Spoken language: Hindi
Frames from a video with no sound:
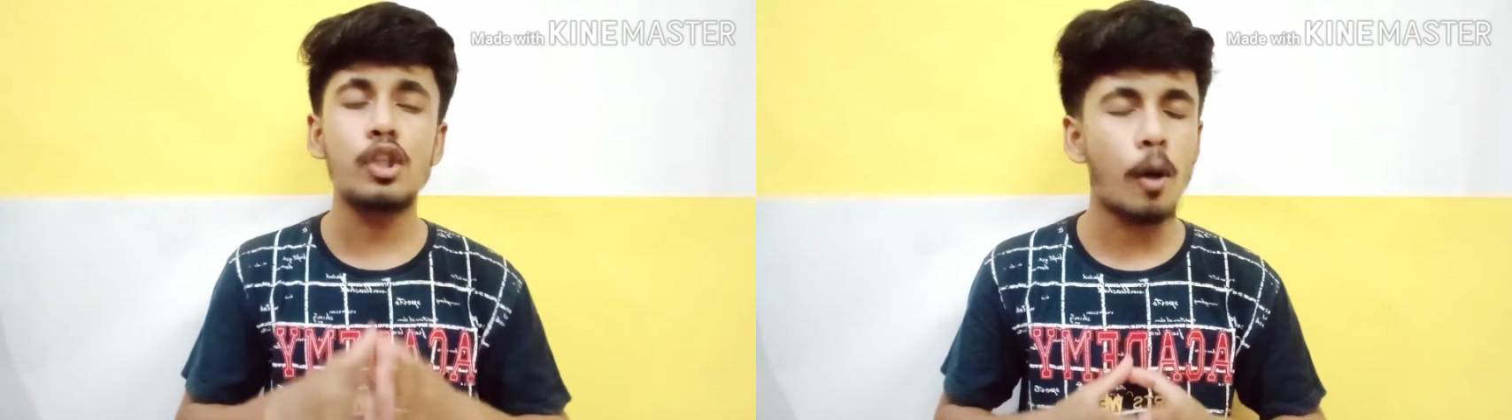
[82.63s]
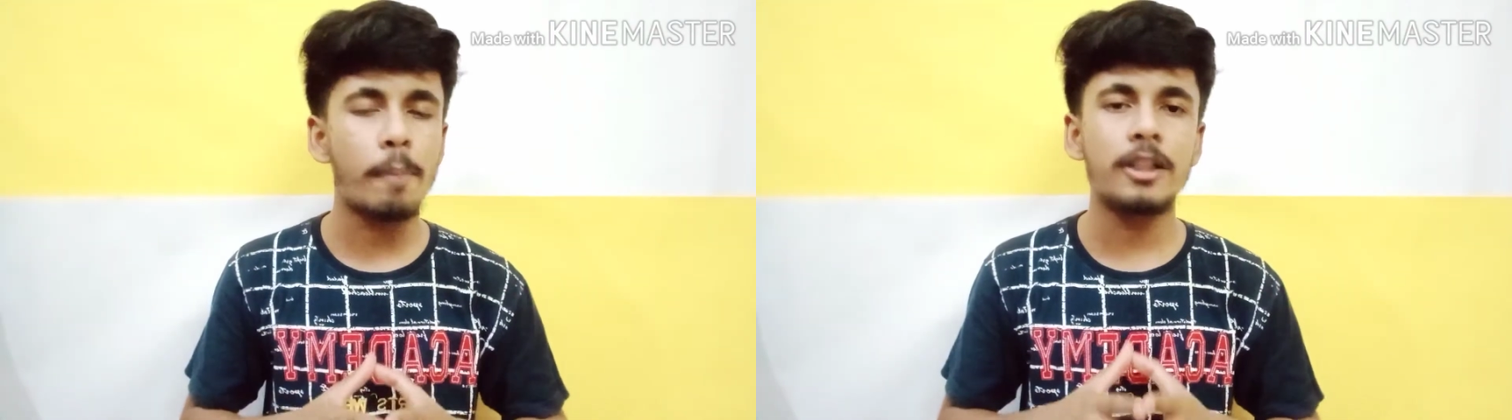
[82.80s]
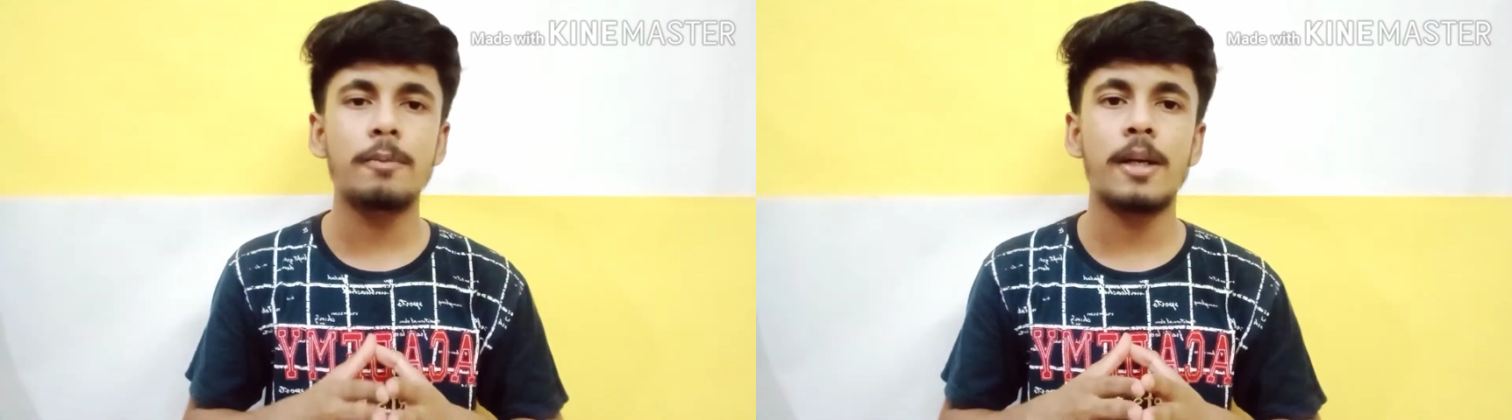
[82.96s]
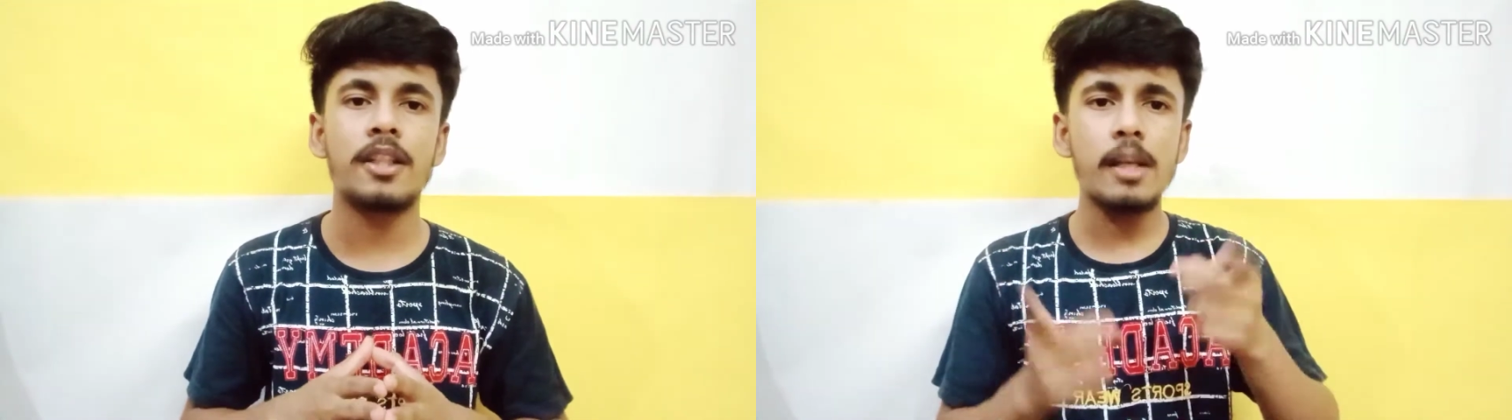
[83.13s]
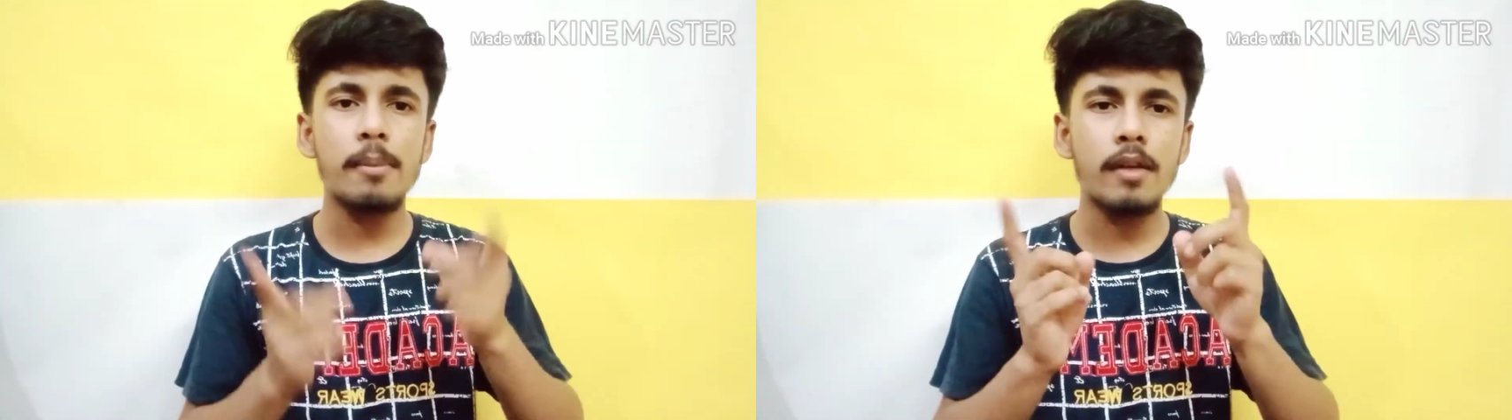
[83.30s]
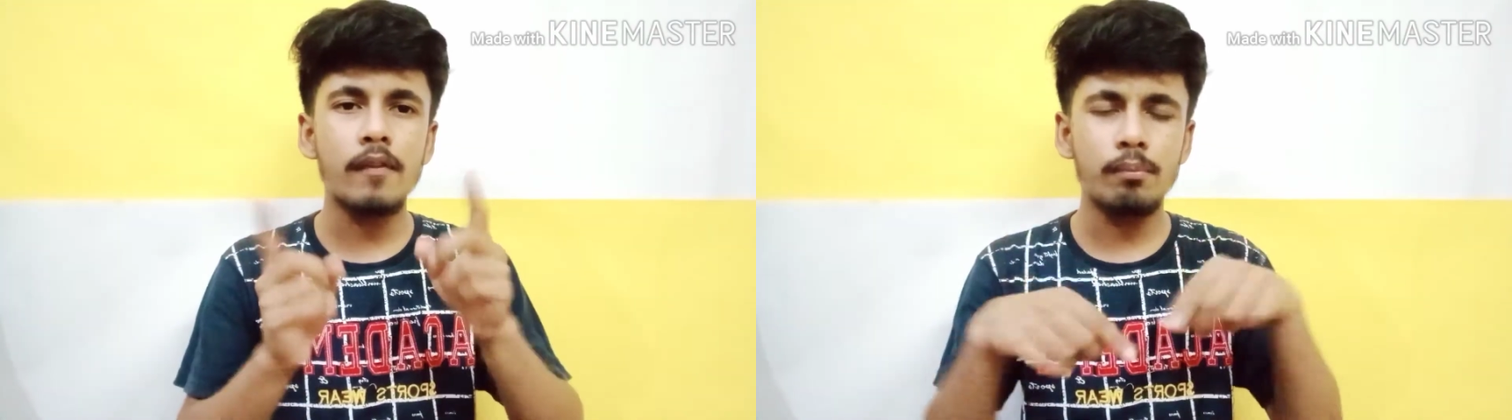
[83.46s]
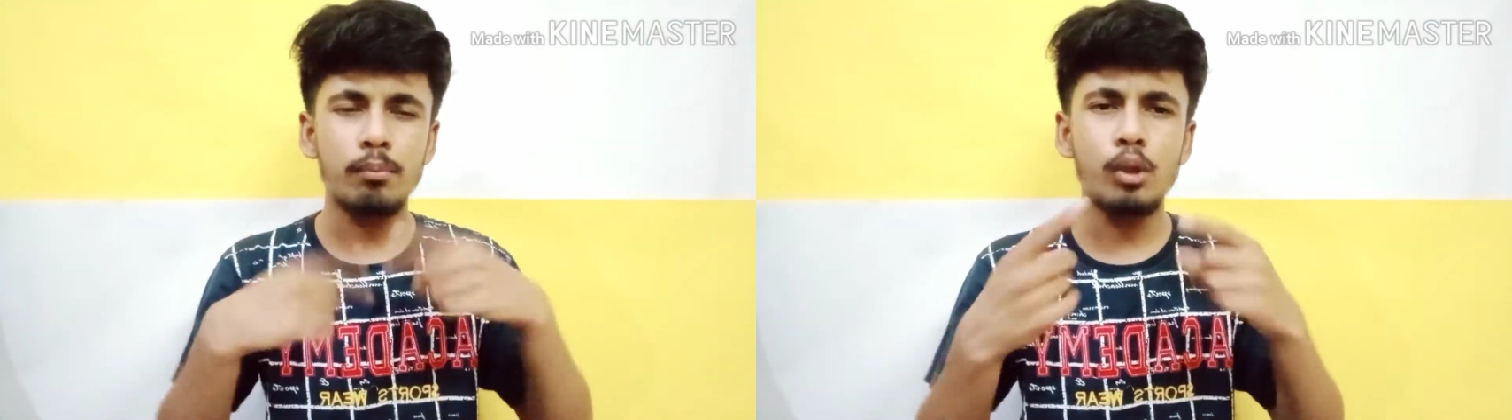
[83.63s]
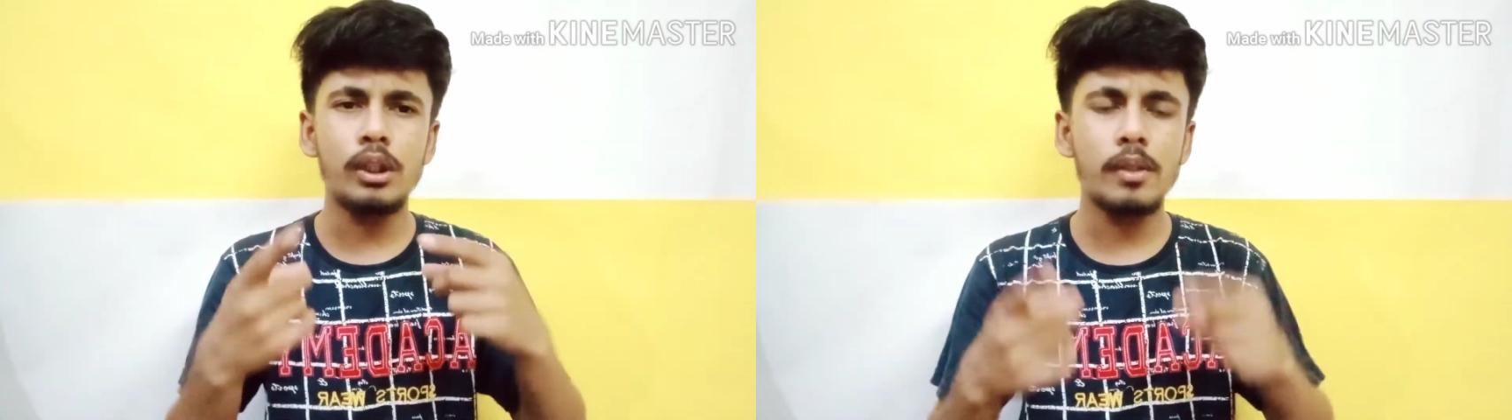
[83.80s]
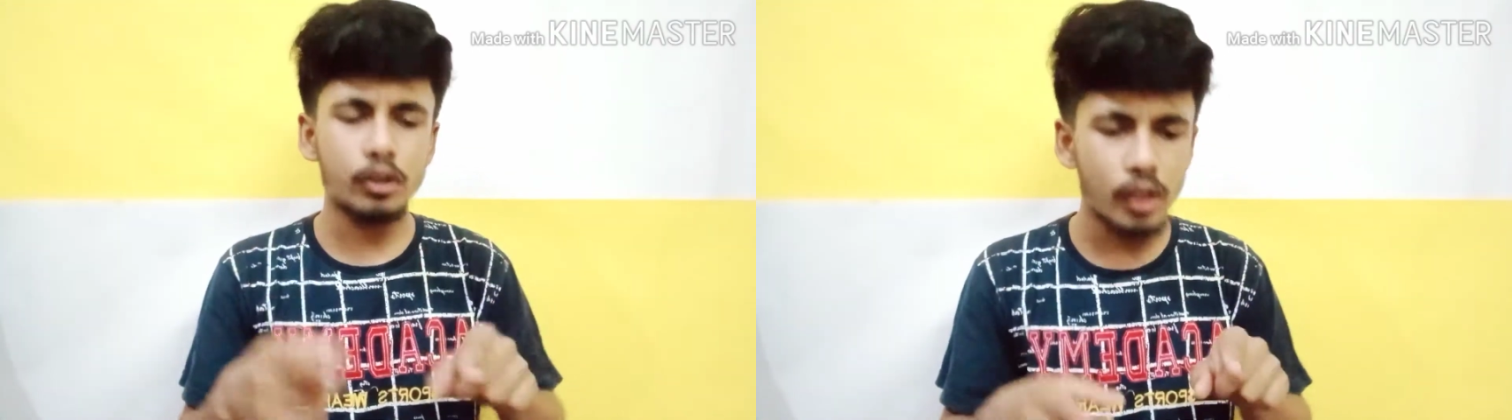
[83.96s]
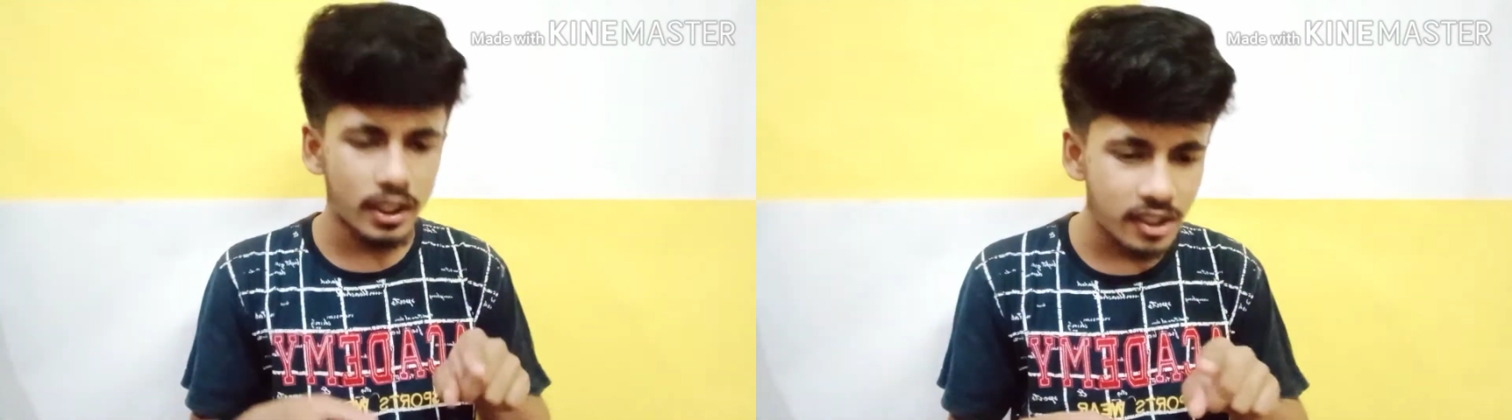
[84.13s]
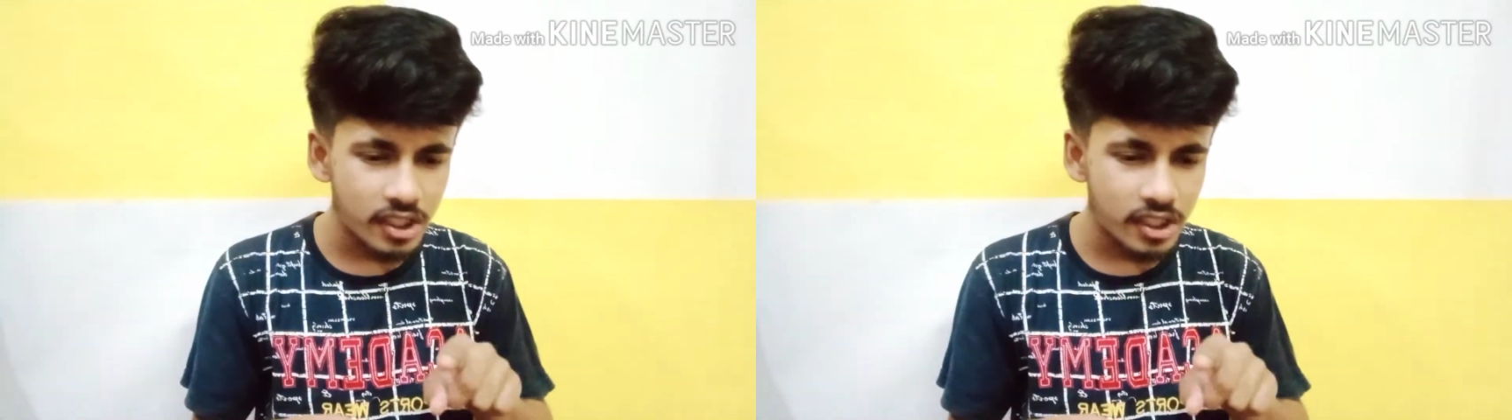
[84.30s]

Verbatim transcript: टॉपिक्स पे आते हैं मैं बोलते हुए थोड़ा सा